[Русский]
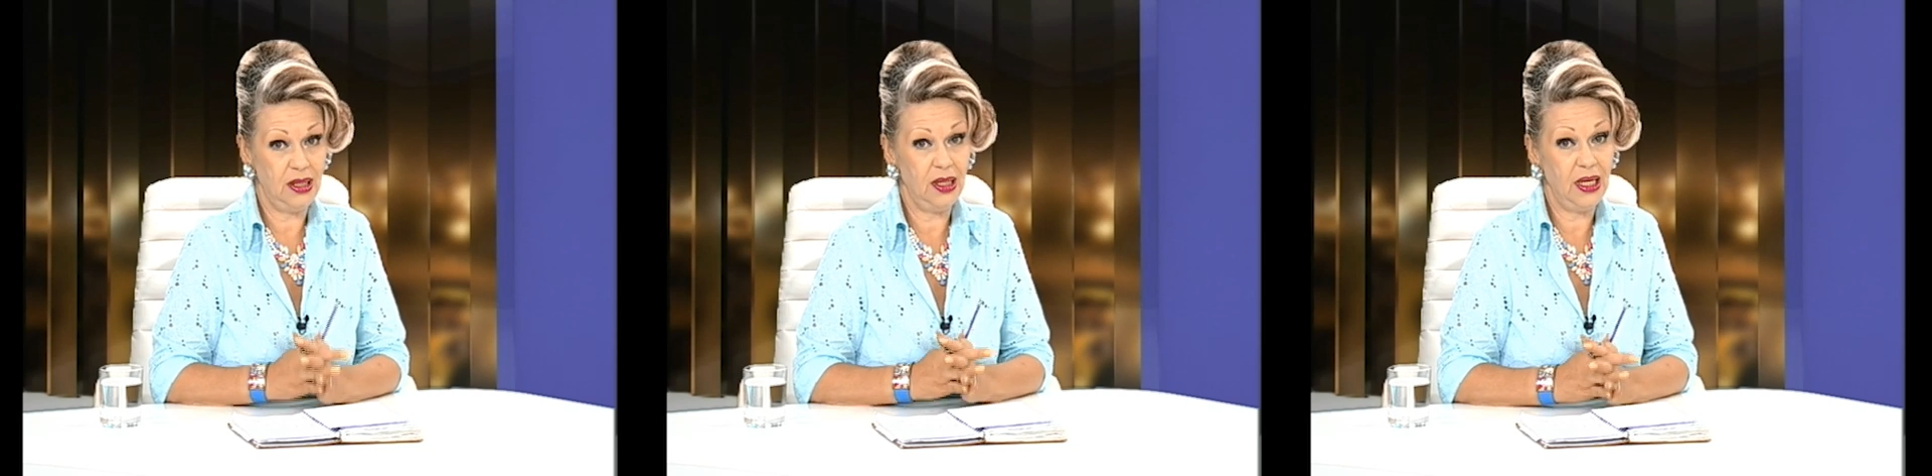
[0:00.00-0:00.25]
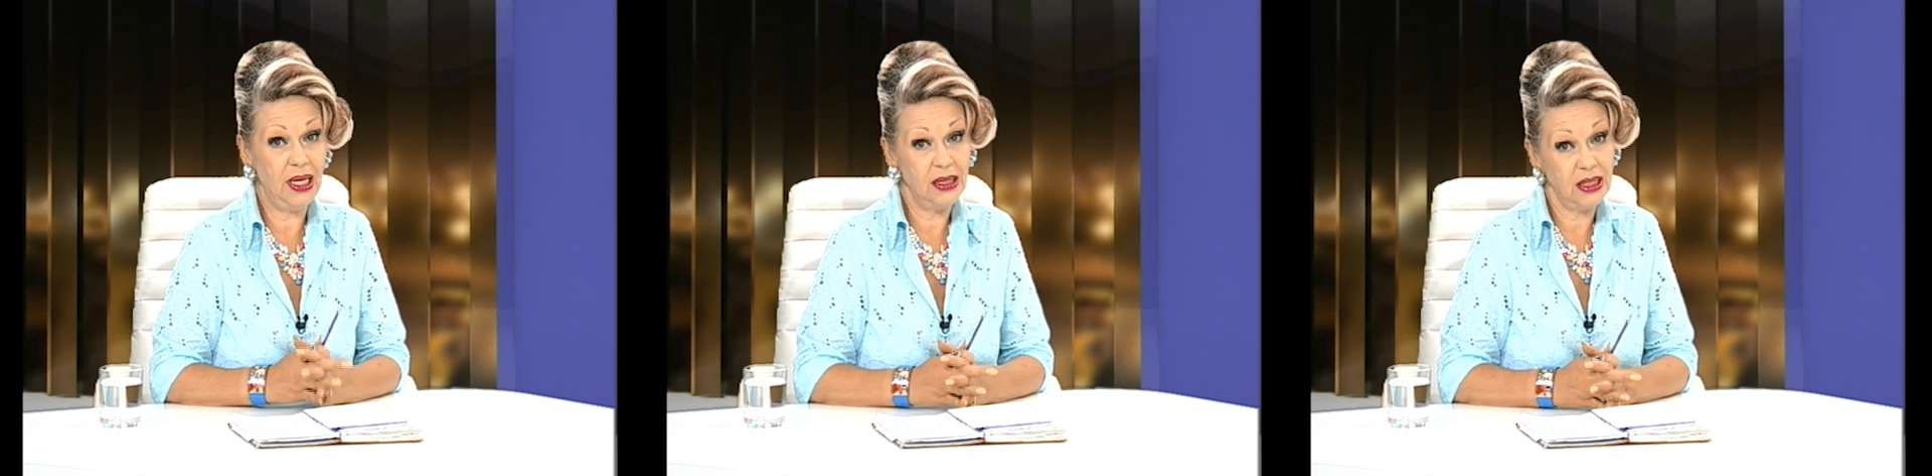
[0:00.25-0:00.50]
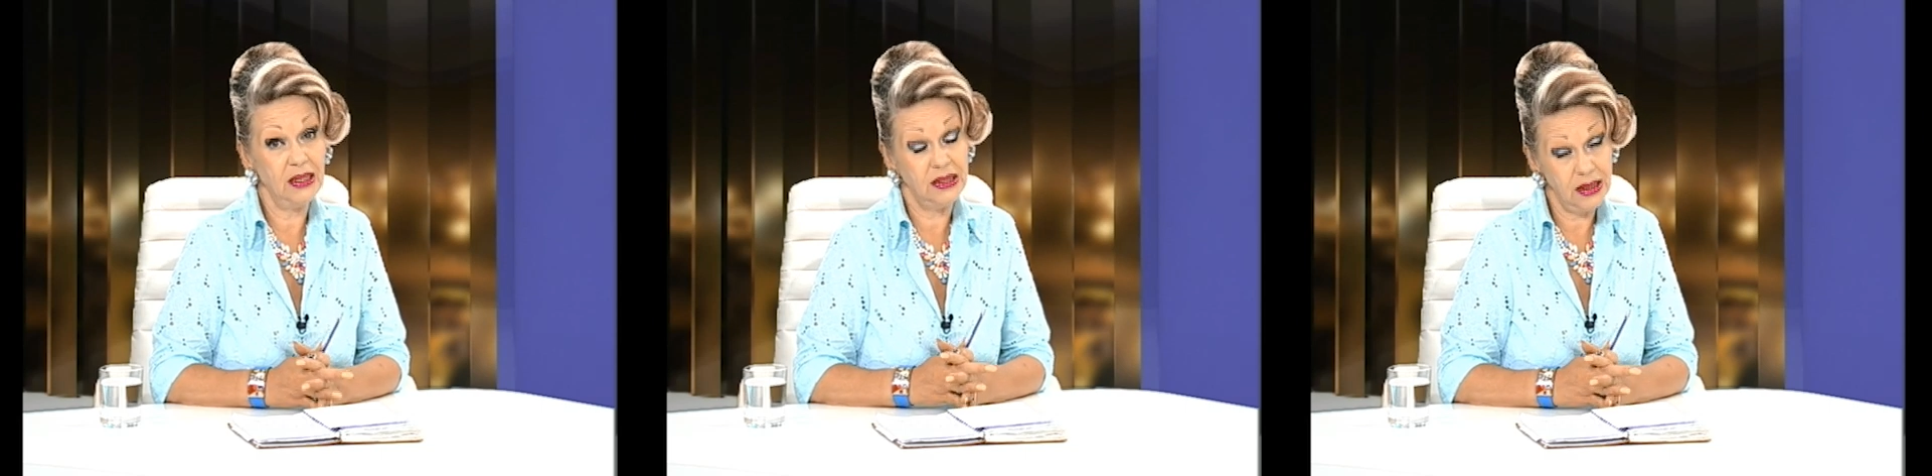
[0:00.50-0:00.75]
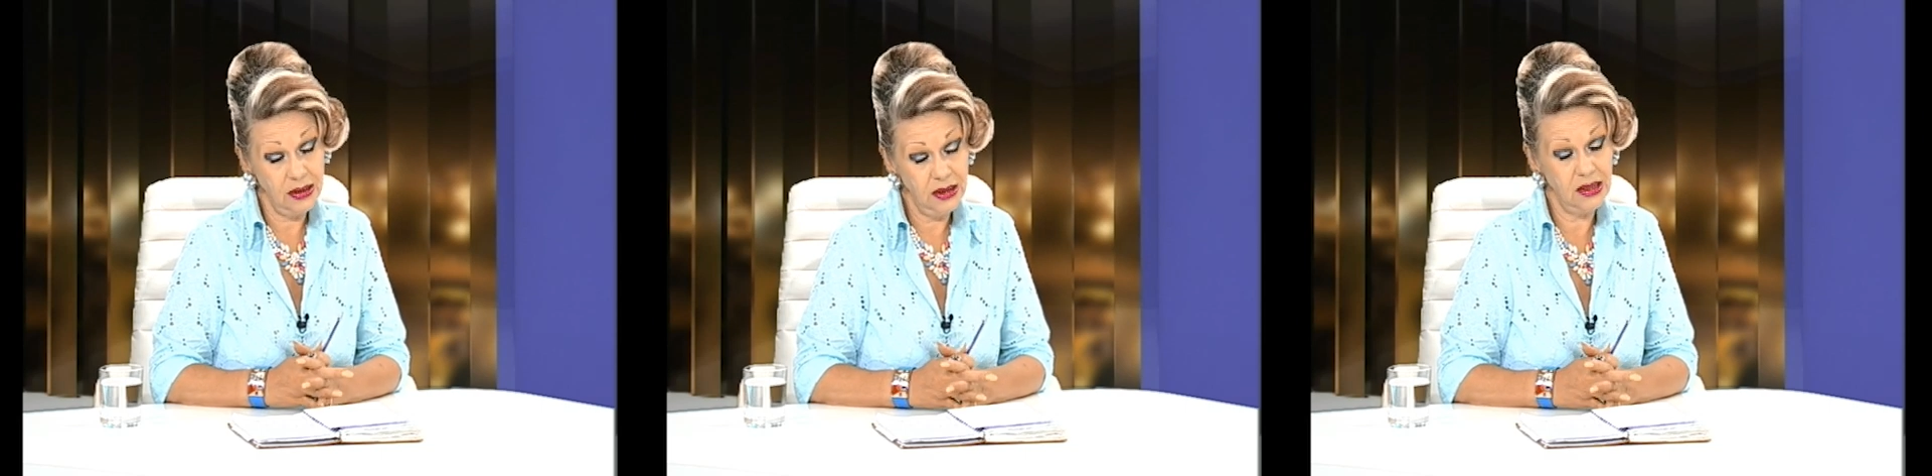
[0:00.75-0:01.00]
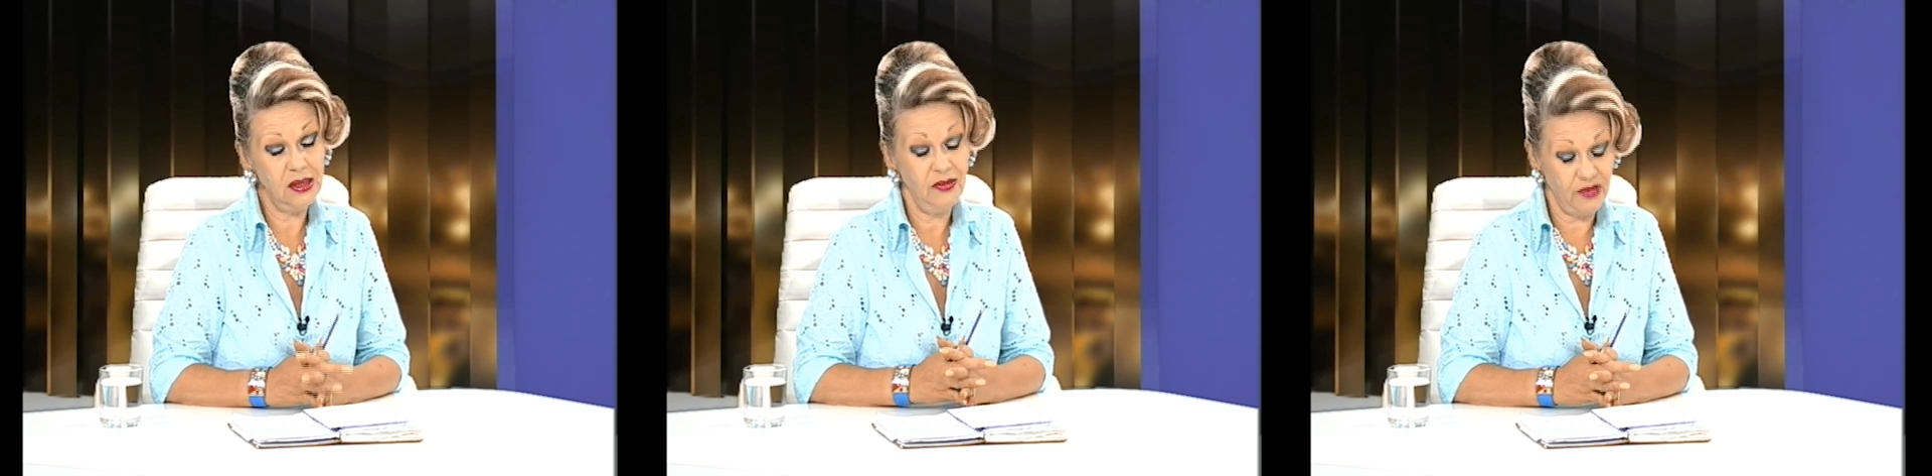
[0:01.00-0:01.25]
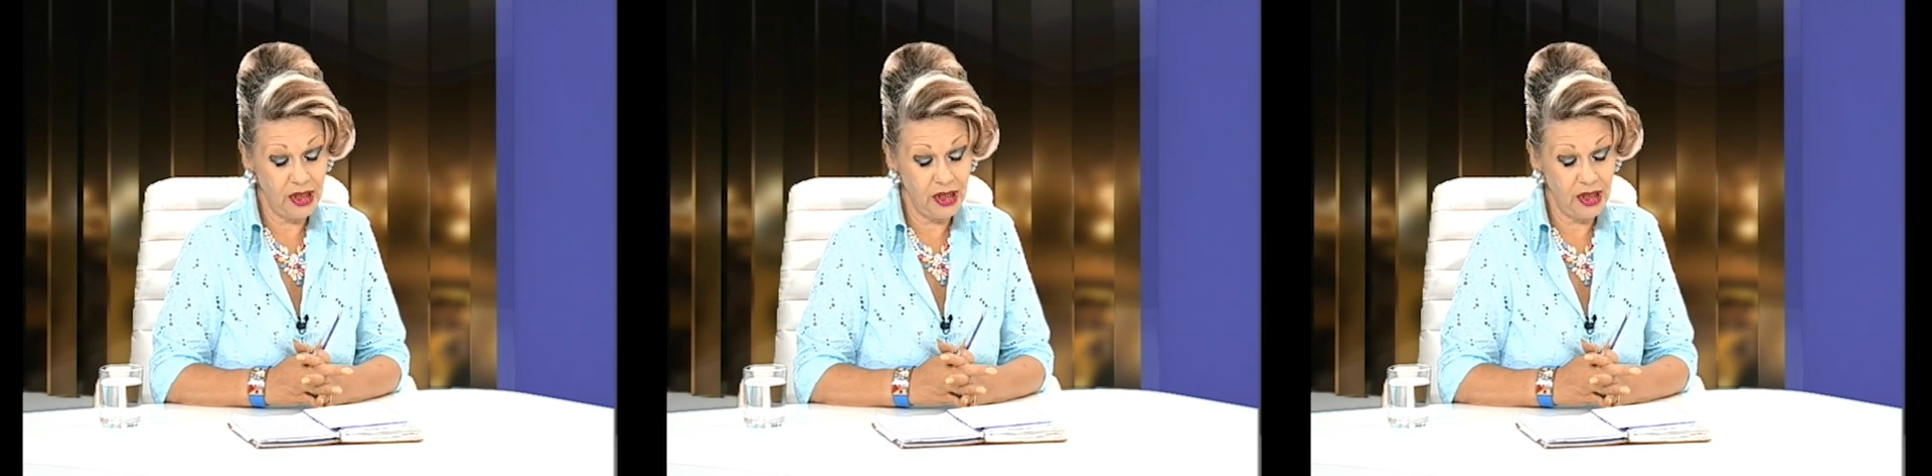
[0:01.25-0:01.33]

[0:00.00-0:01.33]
И это делается в